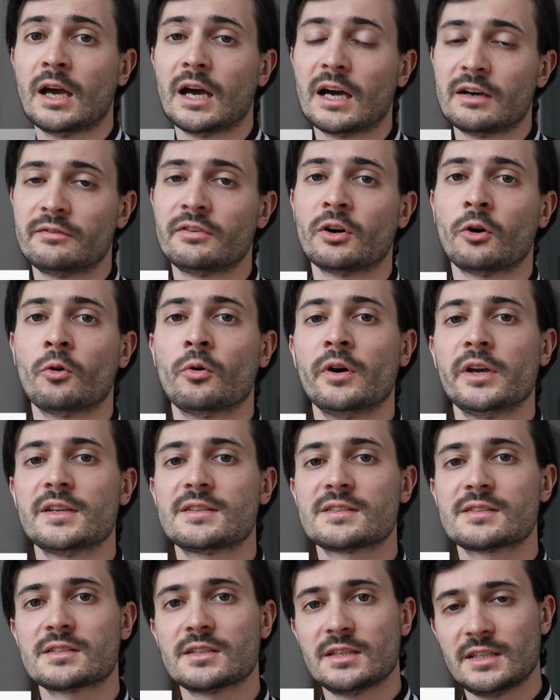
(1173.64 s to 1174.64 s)

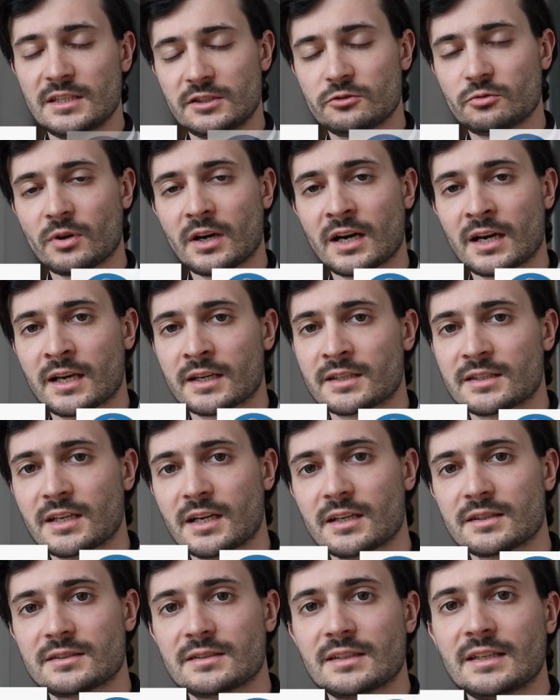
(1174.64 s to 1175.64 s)
Averroes, Histoire à la
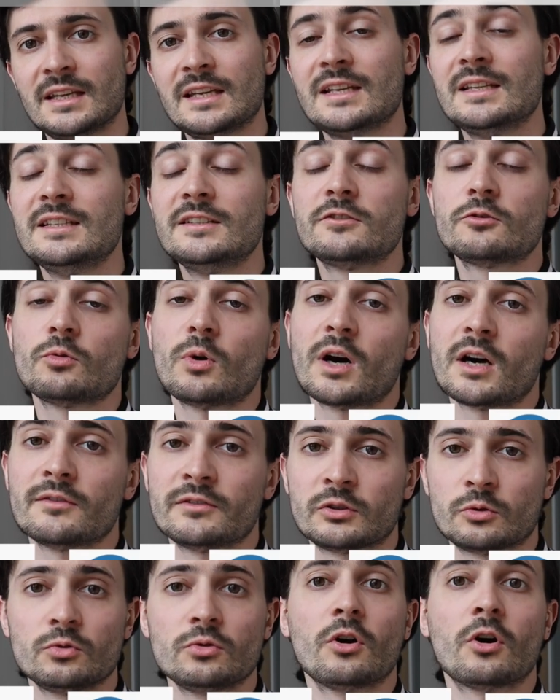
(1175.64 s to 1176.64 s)
carte et l'histoire
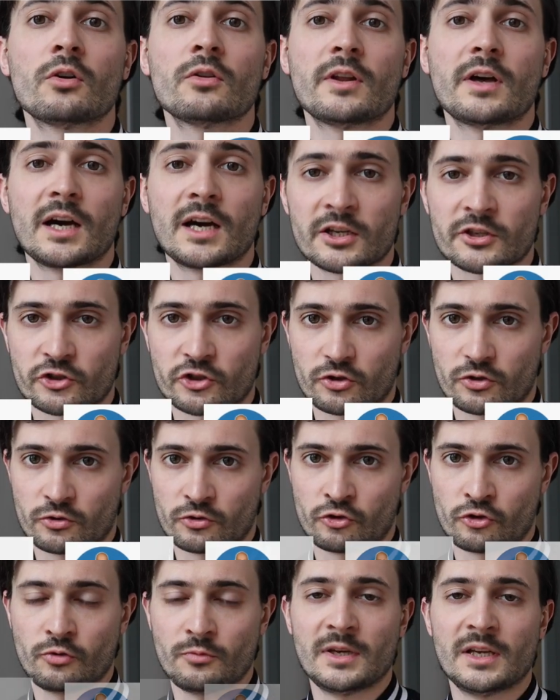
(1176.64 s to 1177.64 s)
avec une grande hache.
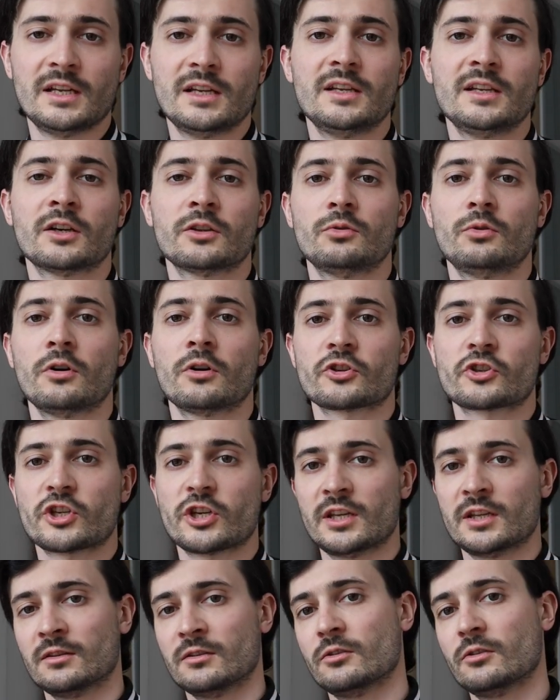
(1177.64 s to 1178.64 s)
Je mets les liens de leur
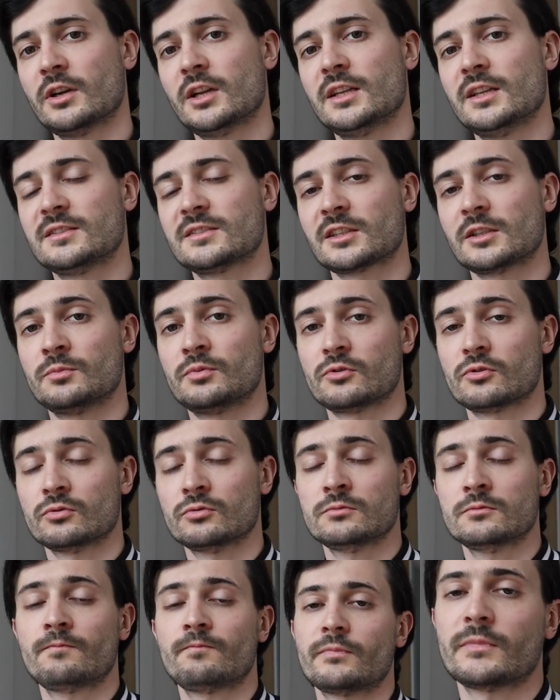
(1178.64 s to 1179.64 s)
chaîne dans la
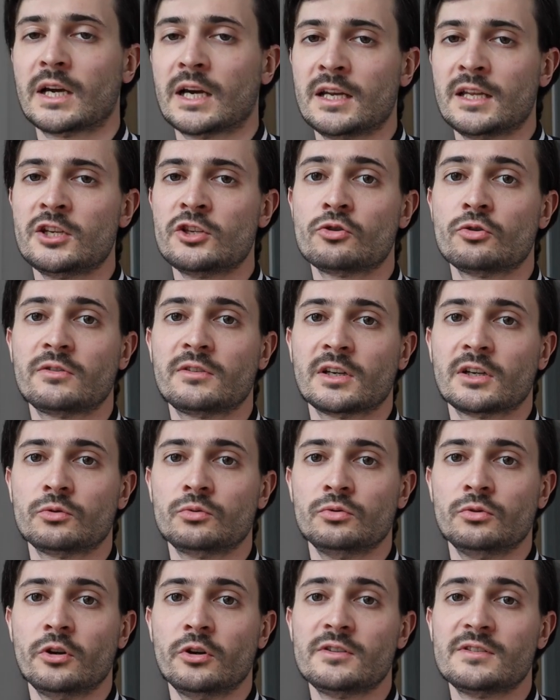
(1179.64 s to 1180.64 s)
description, allez y jeter un
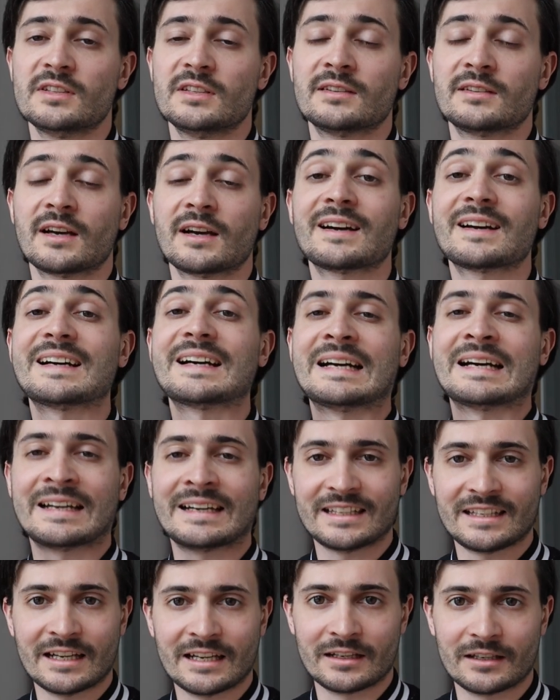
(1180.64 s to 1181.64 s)
coup d'œil, c'est un
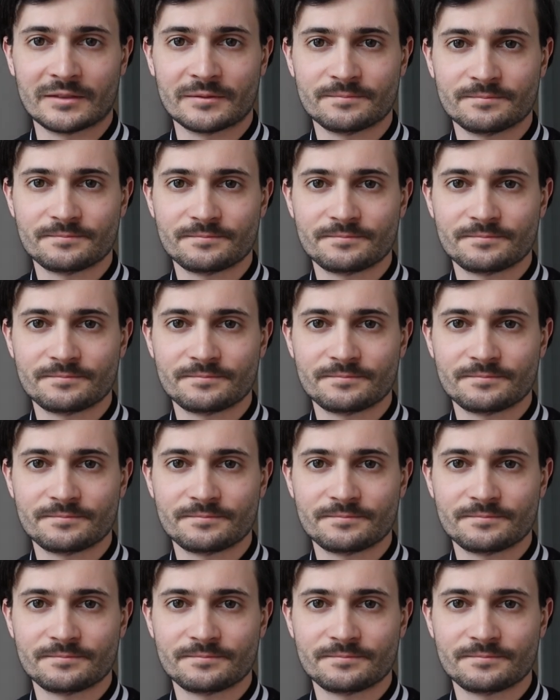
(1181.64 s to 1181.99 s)
régal.